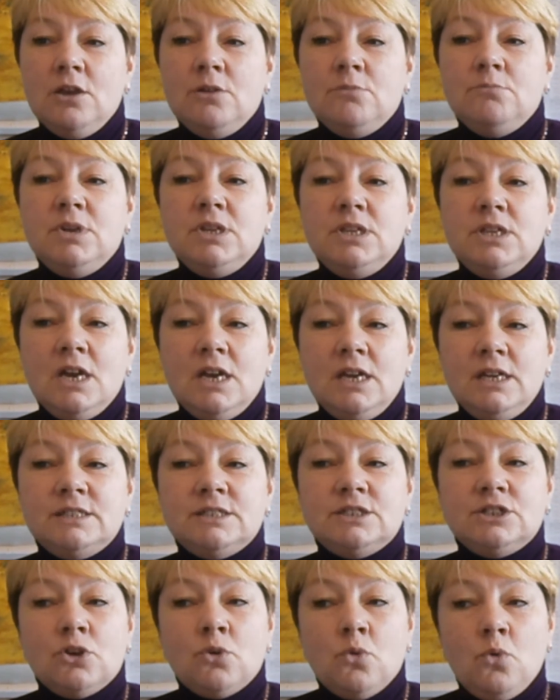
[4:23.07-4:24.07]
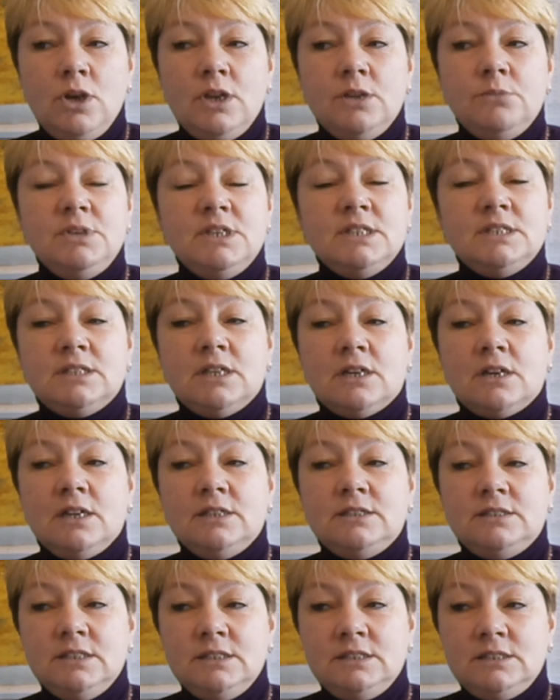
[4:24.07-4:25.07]
Меняется роль и место
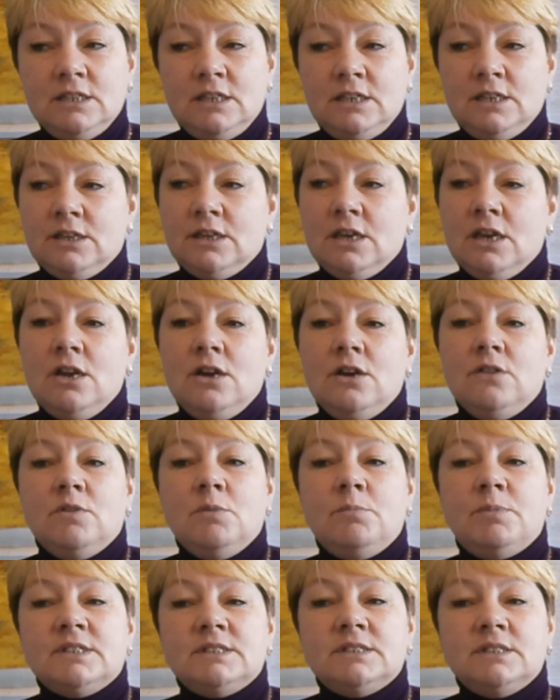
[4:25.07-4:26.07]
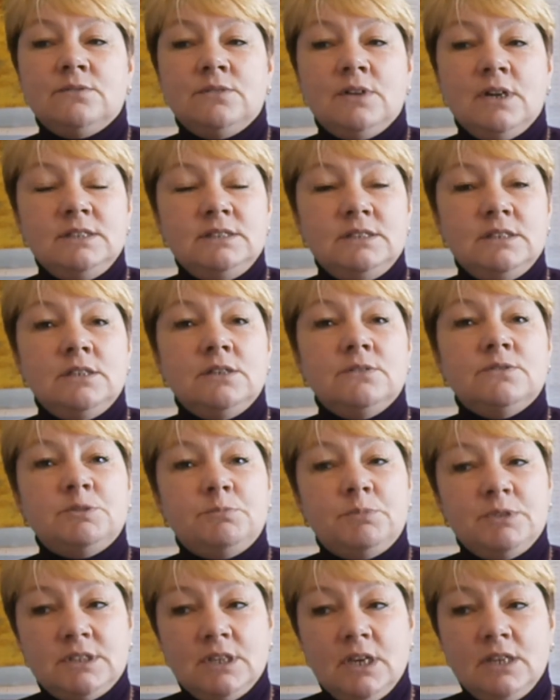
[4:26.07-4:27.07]
родителей в
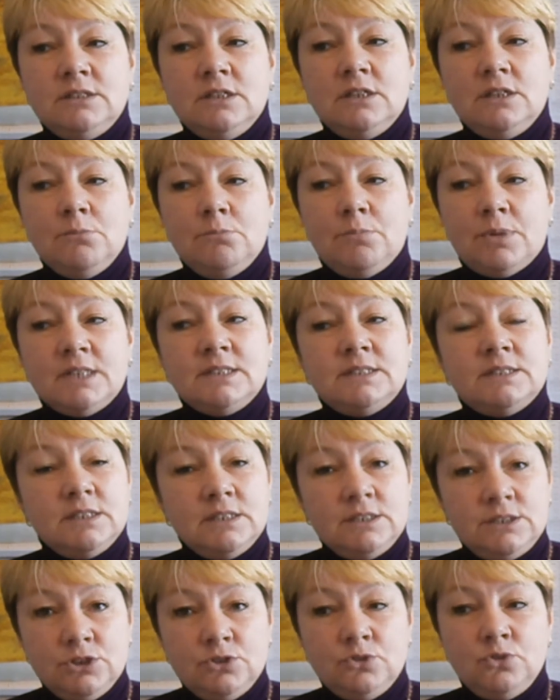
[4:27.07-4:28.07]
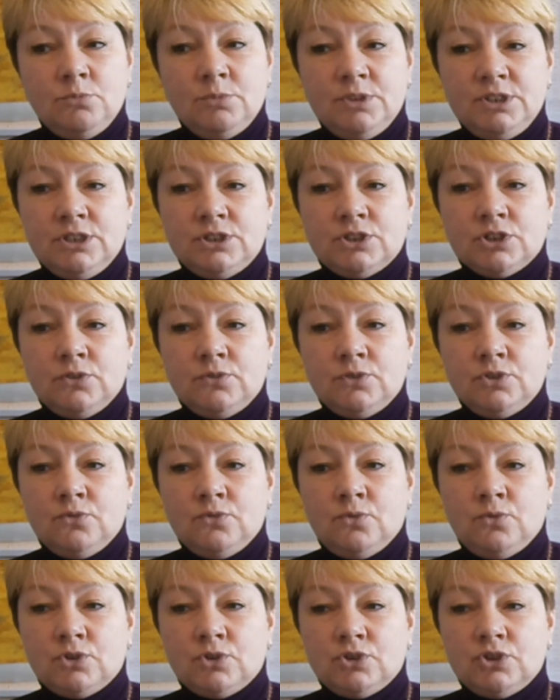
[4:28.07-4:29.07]
образовательно-воспитательном процессе дома детского
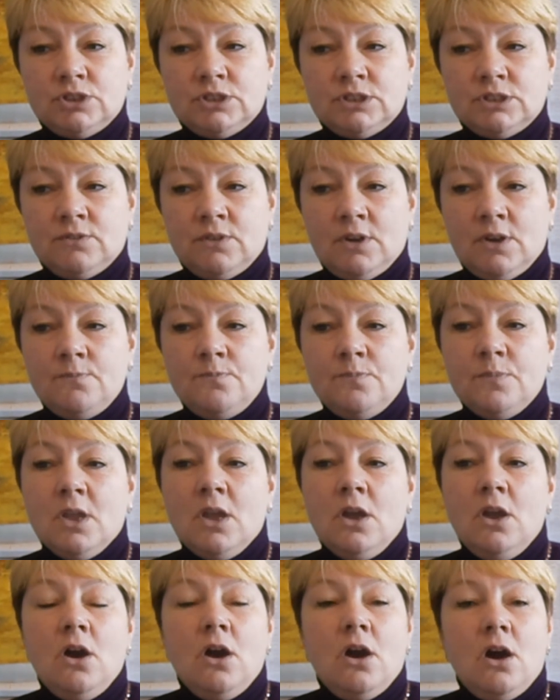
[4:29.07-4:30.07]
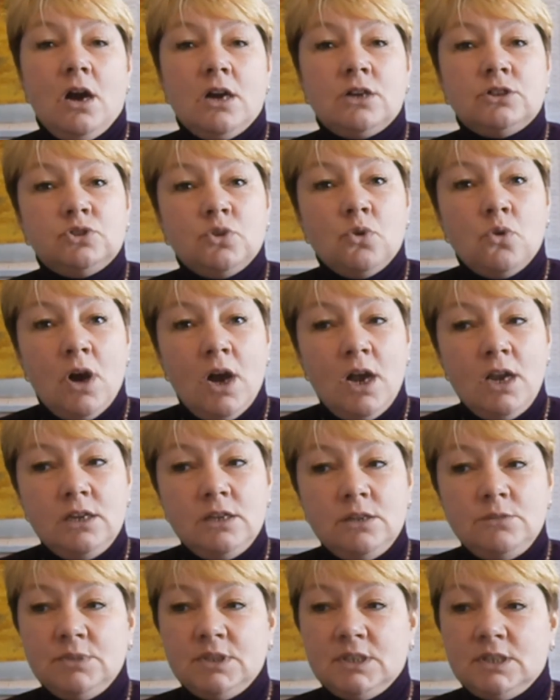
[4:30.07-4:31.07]
творчества.
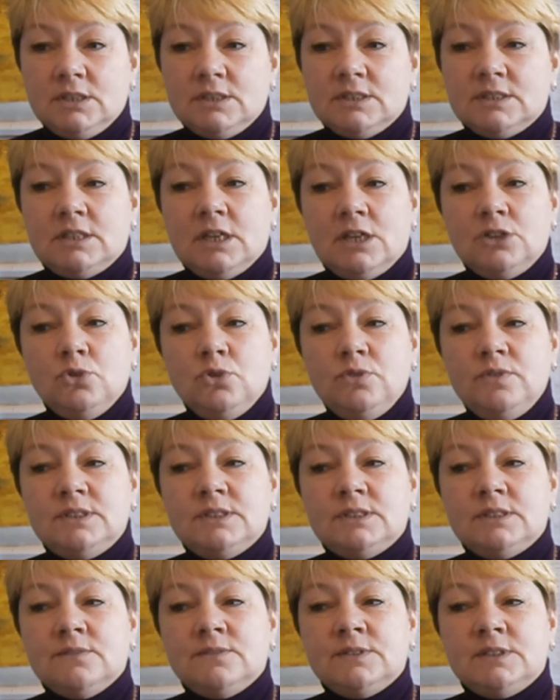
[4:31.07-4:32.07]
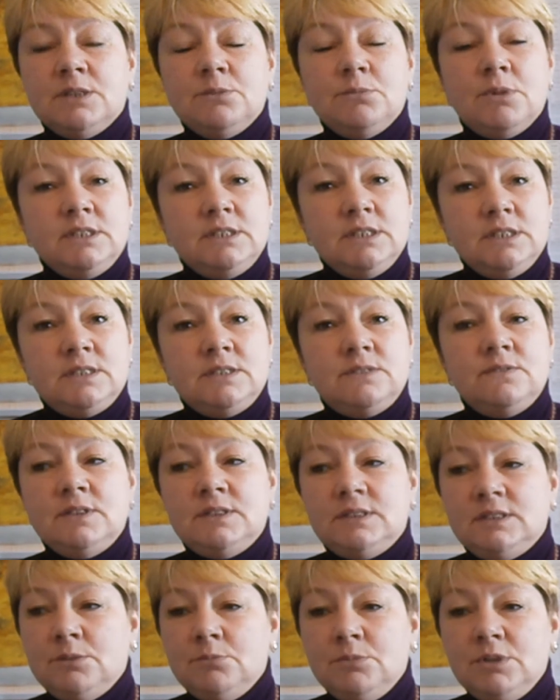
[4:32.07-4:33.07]
Актуальными становятся взаимодействие
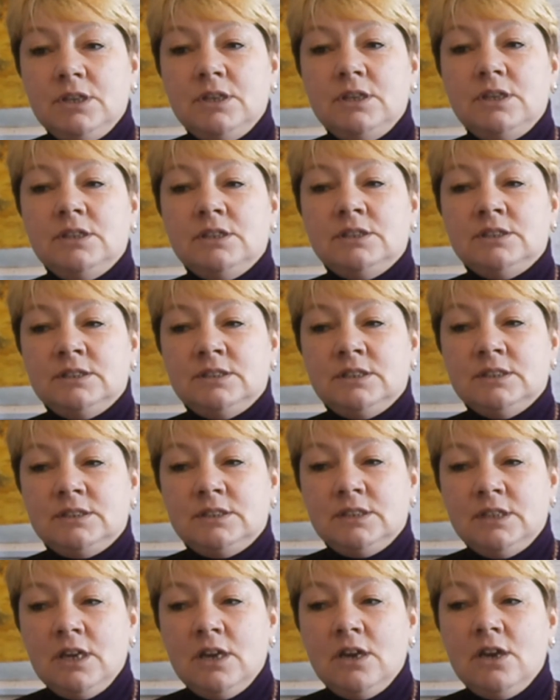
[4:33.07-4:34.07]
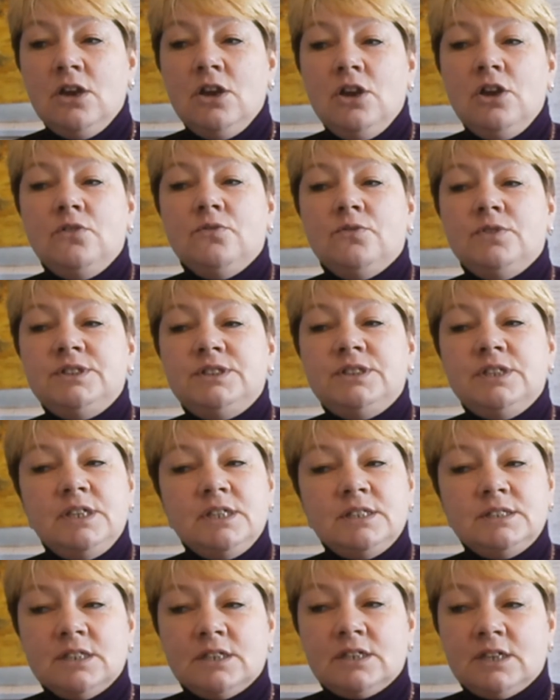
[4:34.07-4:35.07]
семьи и ДДТ в
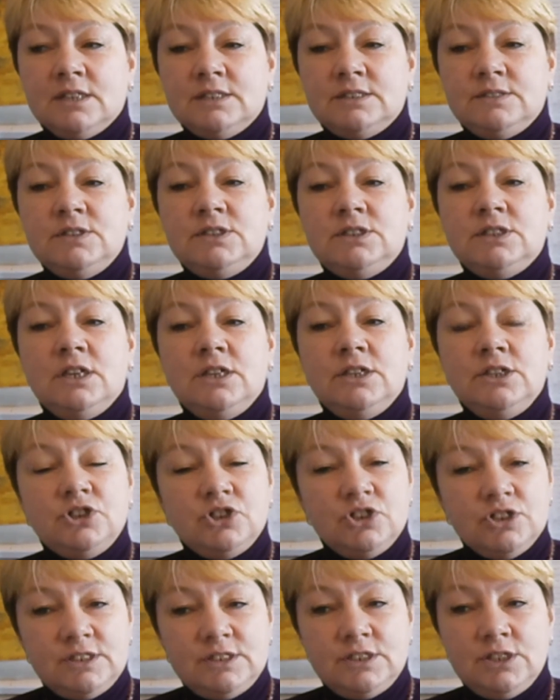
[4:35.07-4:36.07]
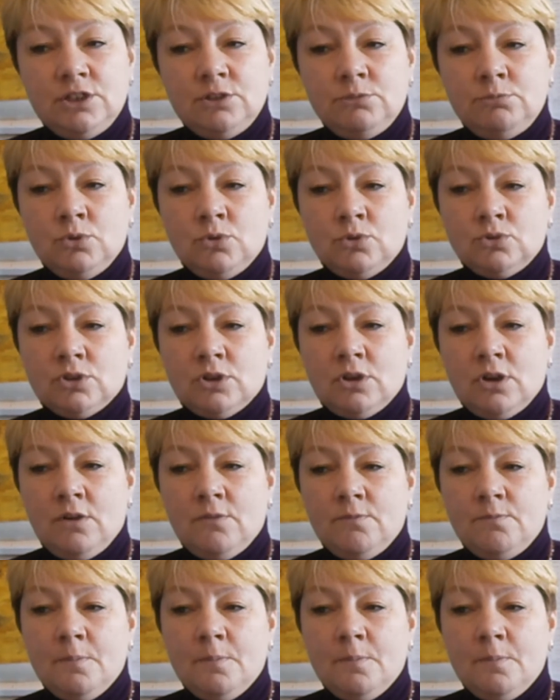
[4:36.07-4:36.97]
интересах развития личности ребенка –